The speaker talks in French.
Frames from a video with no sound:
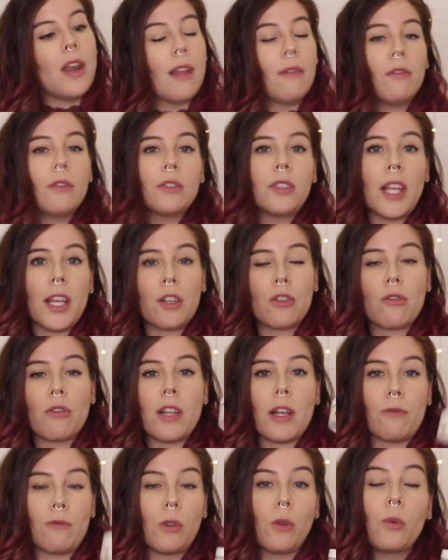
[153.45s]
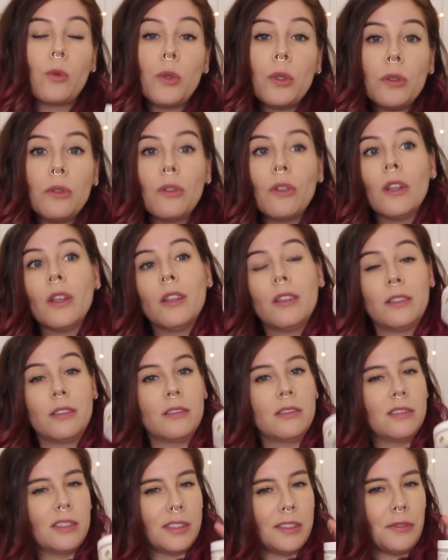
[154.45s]
L'avantage de la Root,
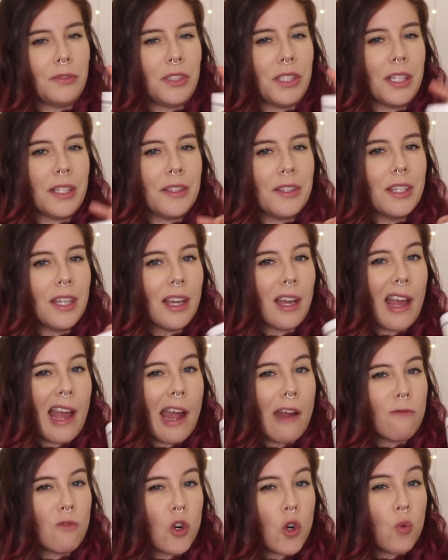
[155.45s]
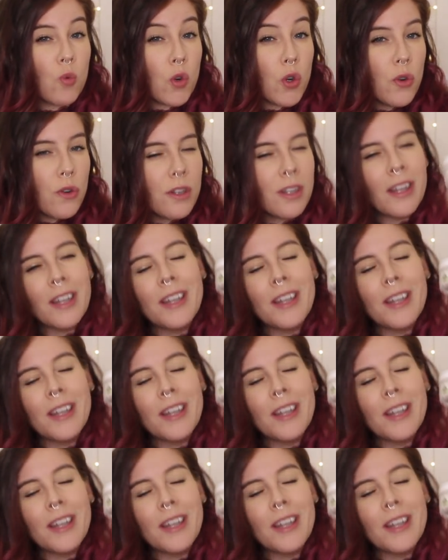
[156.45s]
c'est difficile à dire, root